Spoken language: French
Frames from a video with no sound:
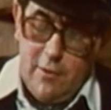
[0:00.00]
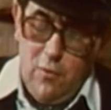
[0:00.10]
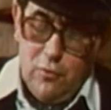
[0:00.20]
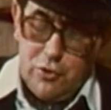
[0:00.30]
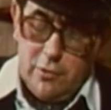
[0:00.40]
à
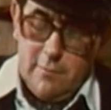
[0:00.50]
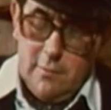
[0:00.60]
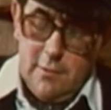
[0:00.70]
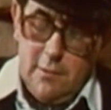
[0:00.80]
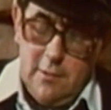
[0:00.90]
gauche,
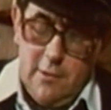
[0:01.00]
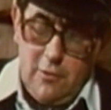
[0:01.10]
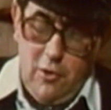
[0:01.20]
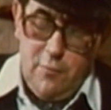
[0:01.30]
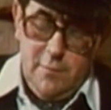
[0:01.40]

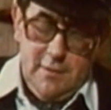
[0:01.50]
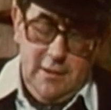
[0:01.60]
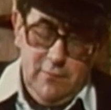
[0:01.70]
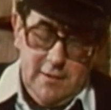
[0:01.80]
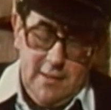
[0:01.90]
comme
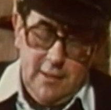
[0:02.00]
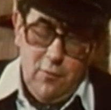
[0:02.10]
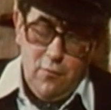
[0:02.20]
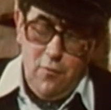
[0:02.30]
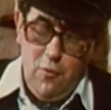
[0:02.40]
si nous
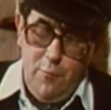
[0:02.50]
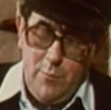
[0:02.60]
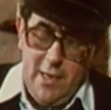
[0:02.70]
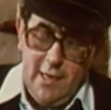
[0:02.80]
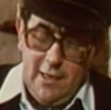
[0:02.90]
étions le
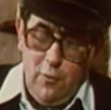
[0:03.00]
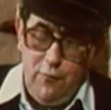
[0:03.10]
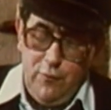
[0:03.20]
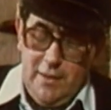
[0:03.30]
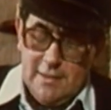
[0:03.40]
père et
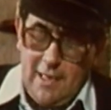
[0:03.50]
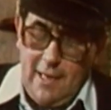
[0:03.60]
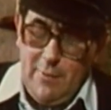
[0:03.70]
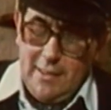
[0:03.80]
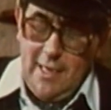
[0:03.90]
le fils à
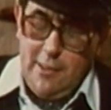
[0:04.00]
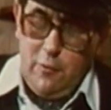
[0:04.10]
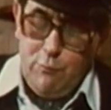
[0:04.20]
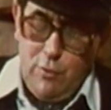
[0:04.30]
la bataille de